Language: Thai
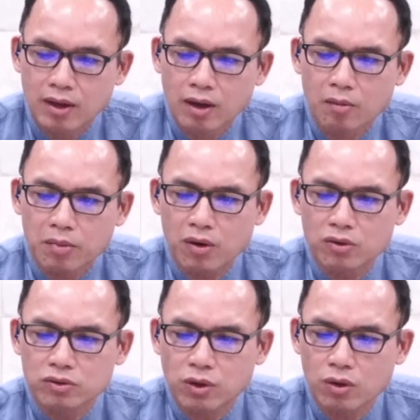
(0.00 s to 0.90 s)
พระอง
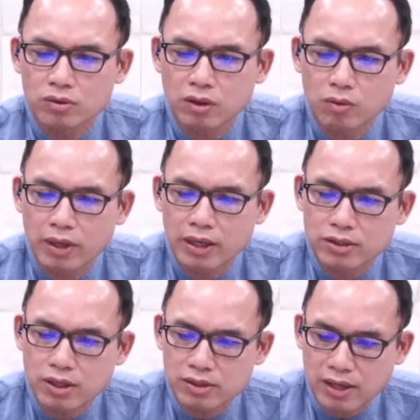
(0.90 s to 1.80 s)
ค์ทรงทวี
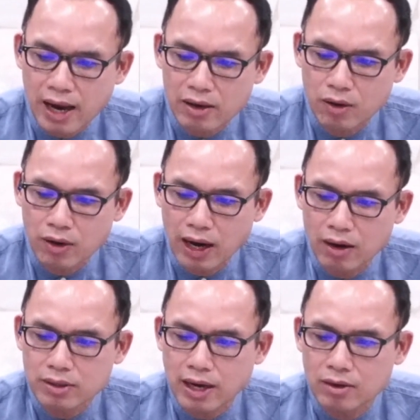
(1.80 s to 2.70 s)
เชื้อสายของเขา
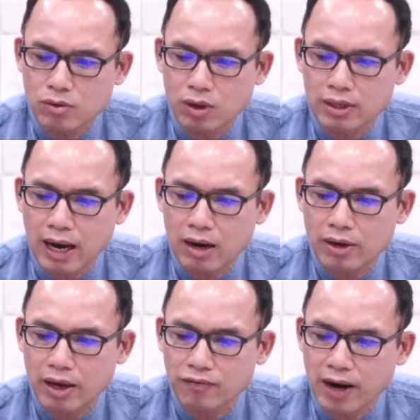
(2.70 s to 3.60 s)
อย่างดวงดาว
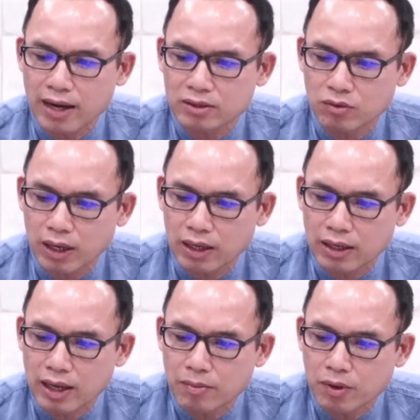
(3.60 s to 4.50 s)
แห่งฟ้าสวรรค์
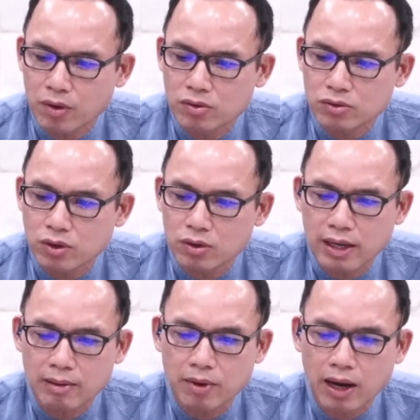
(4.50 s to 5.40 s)
และพระองค์ทรง
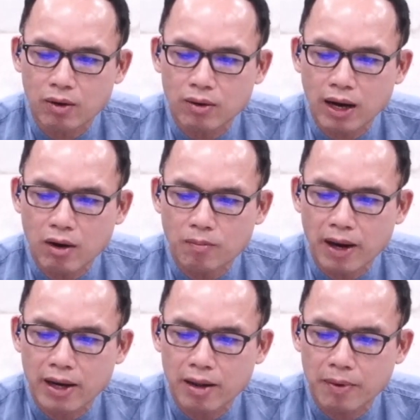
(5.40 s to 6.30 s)
นำเขาเข้าไป
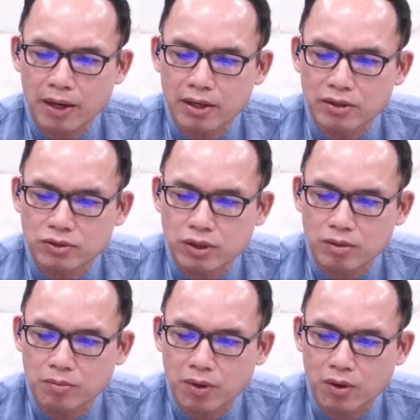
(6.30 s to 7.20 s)
ในแผ่นดิน ซึ่ง
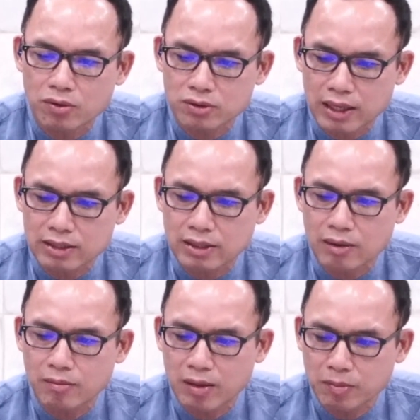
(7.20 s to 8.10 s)
พระองค์ตรัสสั่ง
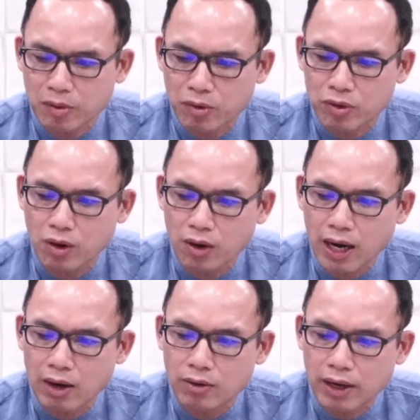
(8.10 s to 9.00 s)
บรรพบุตรของ
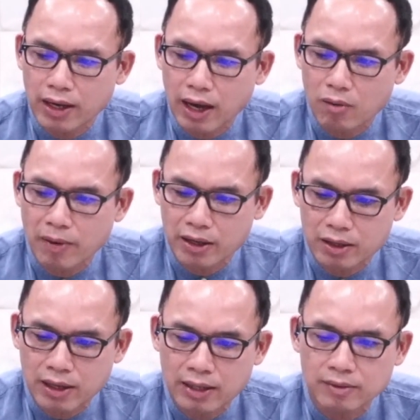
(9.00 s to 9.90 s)
เขาให้เข้าไปยึดนั้น